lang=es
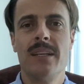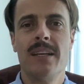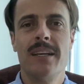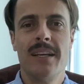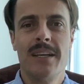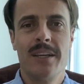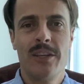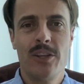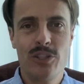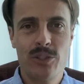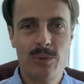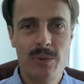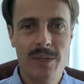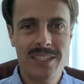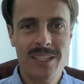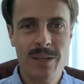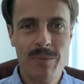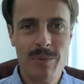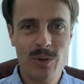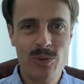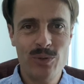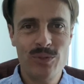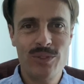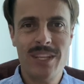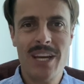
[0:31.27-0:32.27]
y os vais a
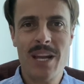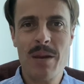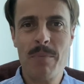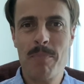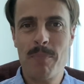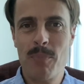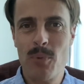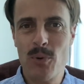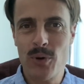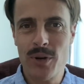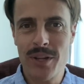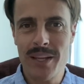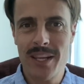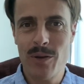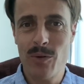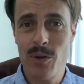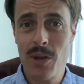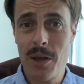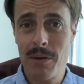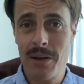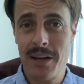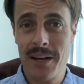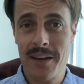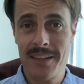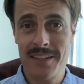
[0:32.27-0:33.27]
preguntar por qué voy
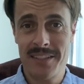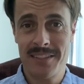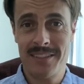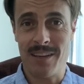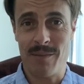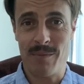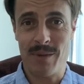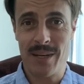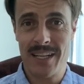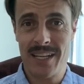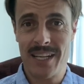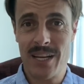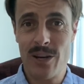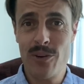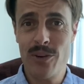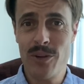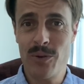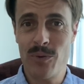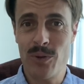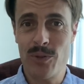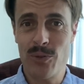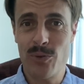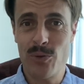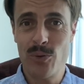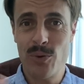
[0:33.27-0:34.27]
a hablar de esta marca hoy
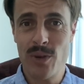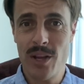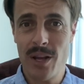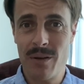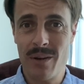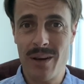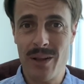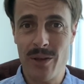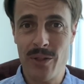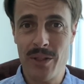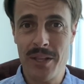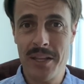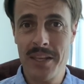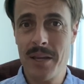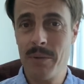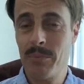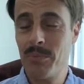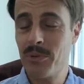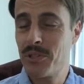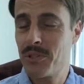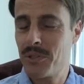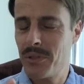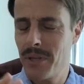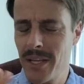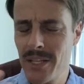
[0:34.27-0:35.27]
cuando nunca he hablado de ella.
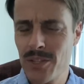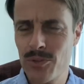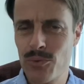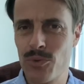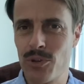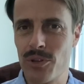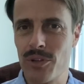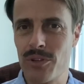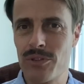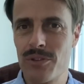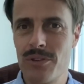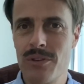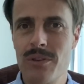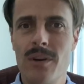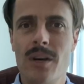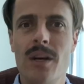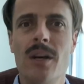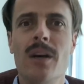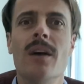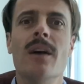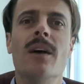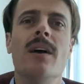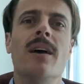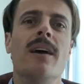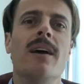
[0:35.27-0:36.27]
Pues es curioso.
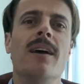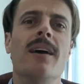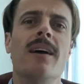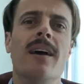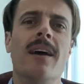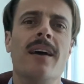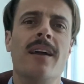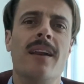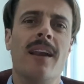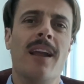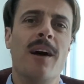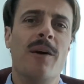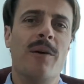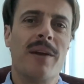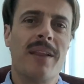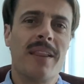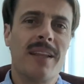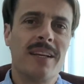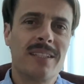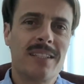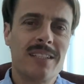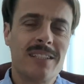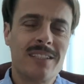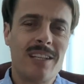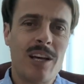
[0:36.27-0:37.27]
Eh, la
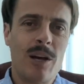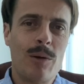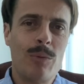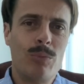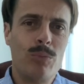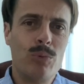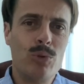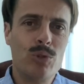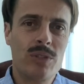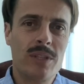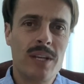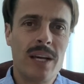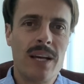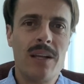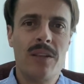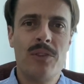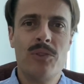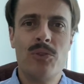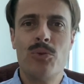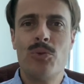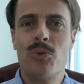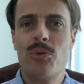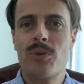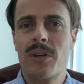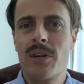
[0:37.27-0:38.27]
verdad es que estaba
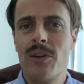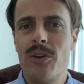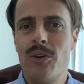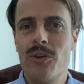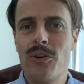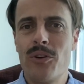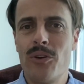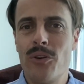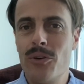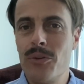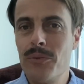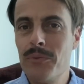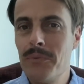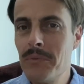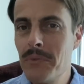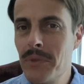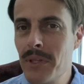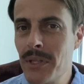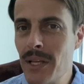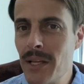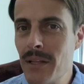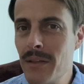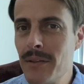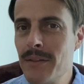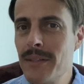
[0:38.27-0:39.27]
buscando un reloj
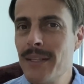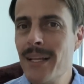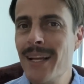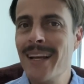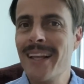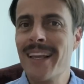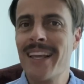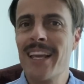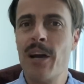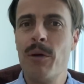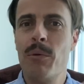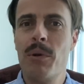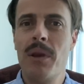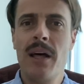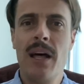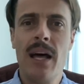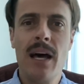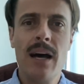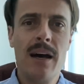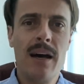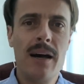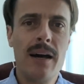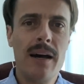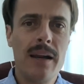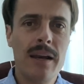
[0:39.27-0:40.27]
del que
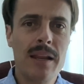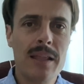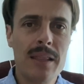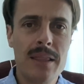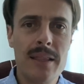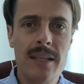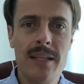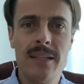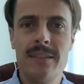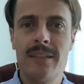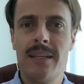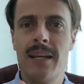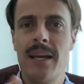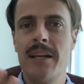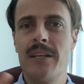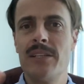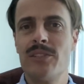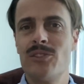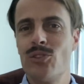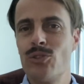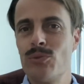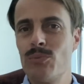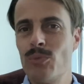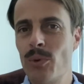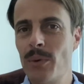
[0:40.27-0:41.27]
hablar, etcétera, en
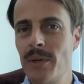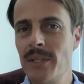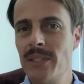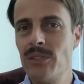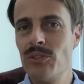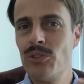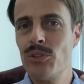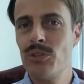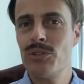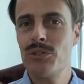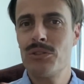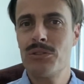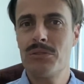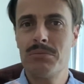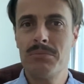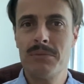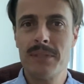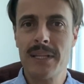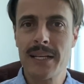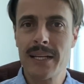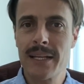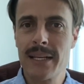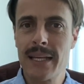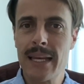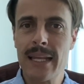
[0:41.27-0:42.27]
estos momentos
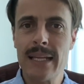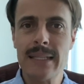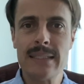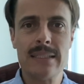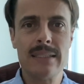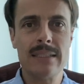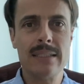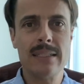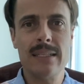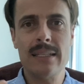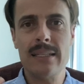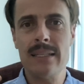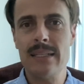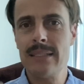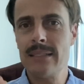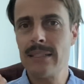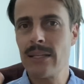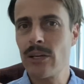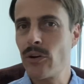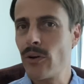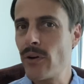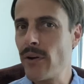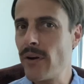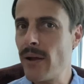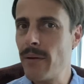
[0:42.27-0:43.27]
de crisis, de
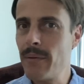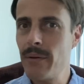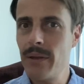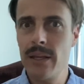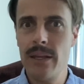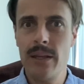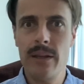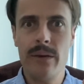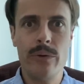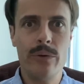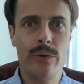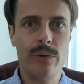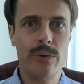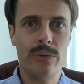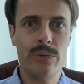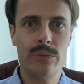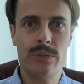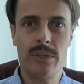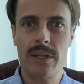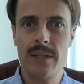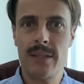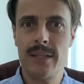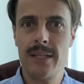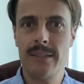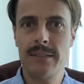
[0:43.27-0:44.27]
coronavirus,
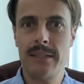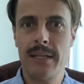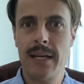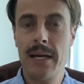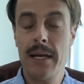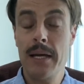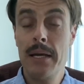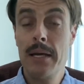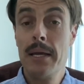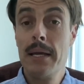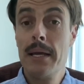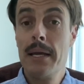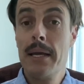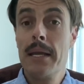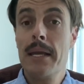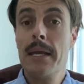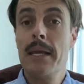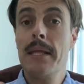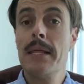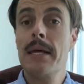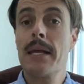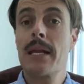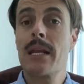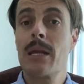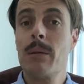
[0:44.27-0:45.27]
etcétera.
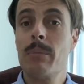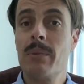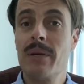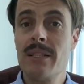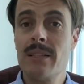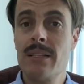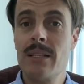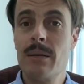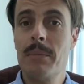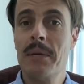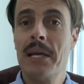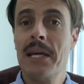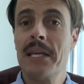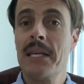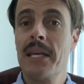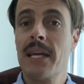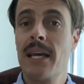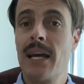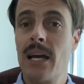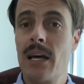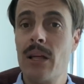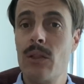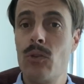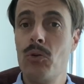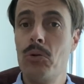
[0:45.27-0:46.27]
Y de repente me ha
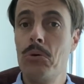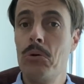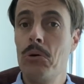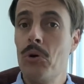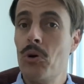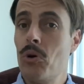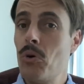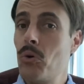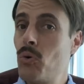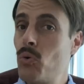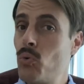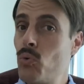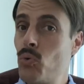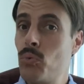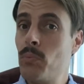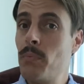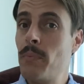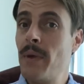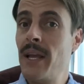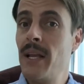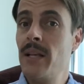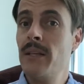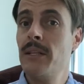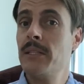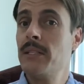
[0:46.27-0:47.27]
llegado un
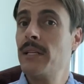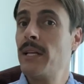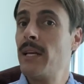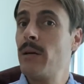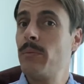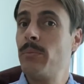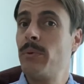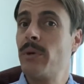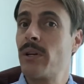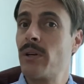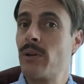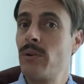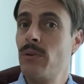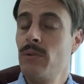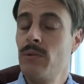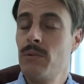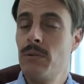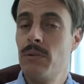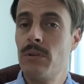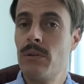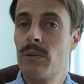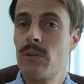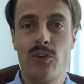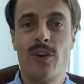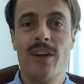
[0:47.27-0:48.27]
mail de Gerard
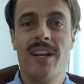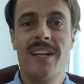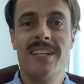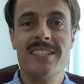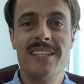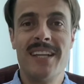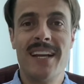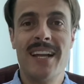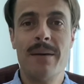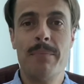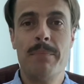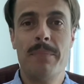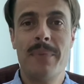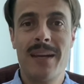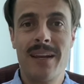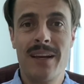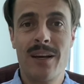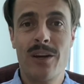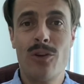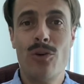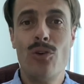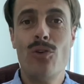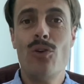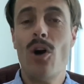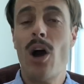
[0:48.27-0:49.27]
Perregó con el Gerard
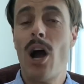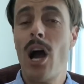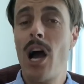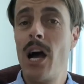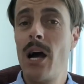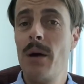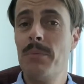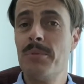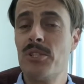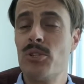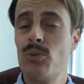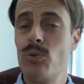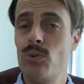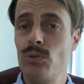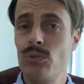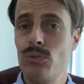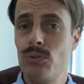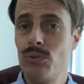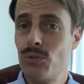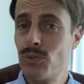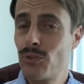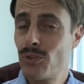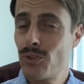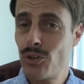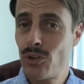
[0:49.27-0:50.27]
Perregó
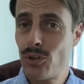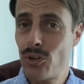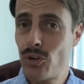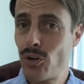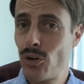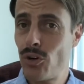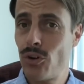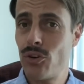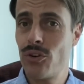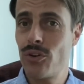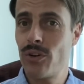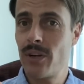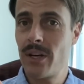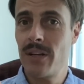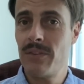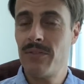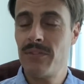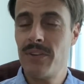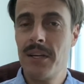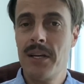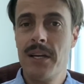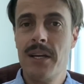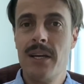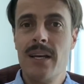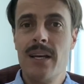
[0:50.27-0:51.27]
Absolute Chronograph.
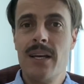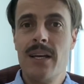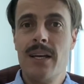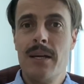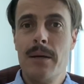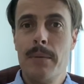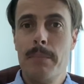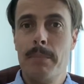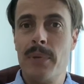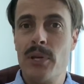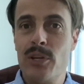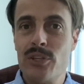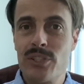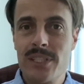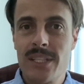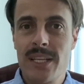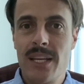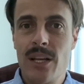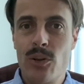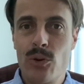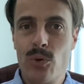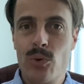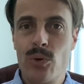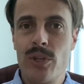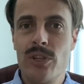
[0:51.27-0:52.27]
Pero es
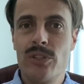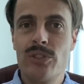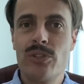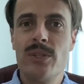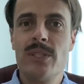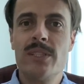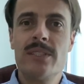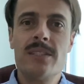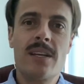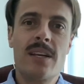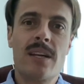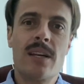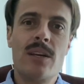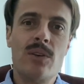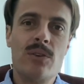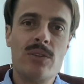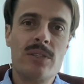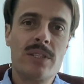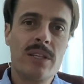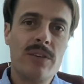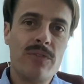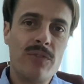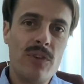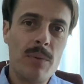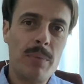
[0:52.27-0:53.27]
que lo curioso de este reloj es
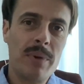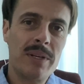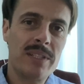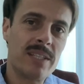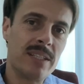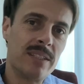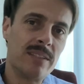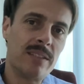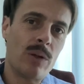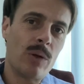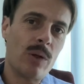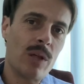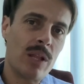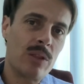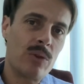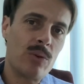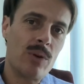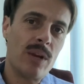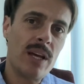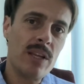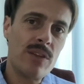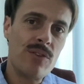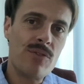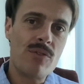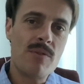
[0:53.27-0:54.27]
que fue presentado hace
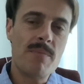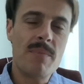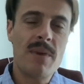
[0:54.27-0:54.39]
un año y me ha